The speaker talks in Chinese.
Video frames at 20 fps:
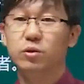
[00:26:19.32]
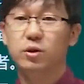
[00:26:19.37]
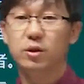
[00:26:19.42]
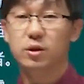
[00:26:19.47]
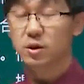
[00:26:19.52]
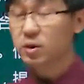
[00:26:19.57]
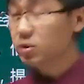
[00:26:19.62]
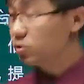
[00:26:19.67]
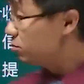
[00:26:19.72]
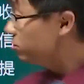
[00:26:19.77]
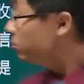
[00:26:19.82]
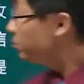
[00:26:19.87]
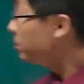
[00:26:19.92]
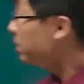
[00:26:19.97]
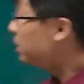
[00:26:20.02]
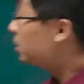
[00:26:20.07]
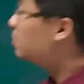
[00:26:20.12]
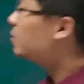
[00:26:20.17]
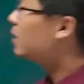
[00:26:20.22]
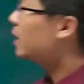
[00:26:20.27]
于从
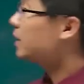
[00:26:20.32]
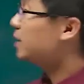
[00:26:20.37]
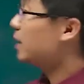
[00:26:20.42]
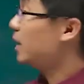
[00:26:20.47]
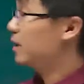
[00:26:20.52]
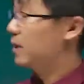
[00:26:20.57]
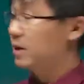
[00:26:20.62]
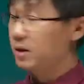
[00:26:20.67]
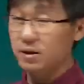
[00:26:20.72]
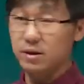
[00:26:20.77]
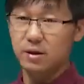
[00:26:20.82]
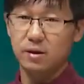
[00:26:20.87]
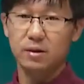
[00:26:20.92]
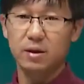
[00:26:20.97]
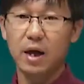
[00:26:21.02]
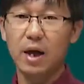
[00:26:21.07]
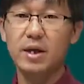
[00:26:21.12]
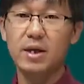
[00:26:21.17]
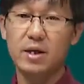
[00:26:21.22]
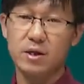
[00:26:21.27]
并购来讲呢，
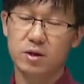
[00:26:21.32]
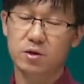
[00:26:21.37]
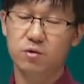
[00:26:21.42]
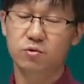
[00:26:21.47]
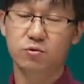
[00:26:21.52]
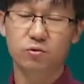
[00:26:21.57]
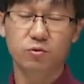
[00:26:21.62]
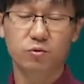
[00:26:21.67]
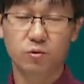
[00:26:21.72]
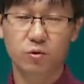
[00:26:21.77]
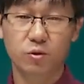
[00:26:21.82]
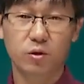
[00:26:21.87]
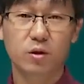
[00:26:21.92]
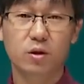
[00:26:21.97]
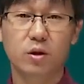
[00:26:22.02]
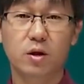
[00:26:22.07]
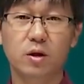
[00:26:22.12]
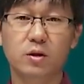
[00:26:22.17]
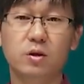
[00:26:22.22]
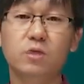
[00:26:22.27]
它也是属于
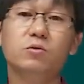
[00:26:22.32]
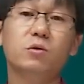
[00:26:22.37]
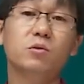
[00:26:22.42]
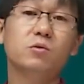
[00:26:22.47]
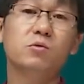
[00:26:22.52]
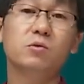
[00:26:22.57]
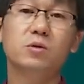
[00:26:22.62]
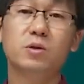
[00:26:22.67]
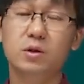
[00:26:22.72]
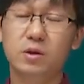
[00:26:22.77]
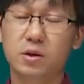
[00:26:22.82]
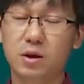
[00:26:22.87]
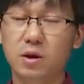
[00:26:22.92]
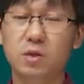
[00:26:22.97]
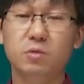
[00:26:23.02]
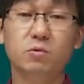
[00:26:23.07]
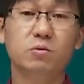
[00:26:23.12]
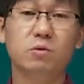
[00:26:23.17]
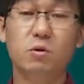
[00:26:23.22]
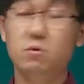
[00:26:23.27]
呃证券公司的这种